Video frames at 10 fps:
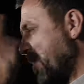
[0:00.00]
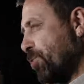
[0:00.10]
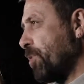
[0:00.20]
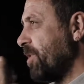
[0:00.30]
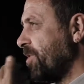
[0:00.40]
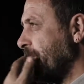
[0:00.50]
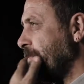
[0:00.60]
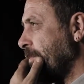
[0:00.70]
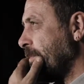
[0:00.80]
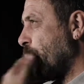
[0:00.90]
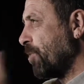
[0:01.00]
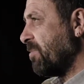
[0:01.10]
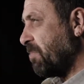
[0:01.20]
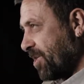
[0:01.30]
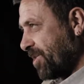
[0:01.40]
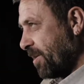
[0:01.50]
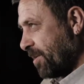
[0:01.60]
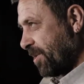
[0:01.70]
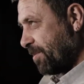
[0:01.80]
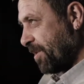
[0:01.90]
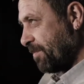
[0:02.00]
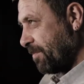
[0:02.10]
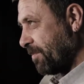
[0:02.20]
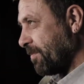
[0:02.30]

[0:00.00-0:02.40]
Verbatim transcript: ben köye gideceğim. Orada bir başlangıç yapacağım.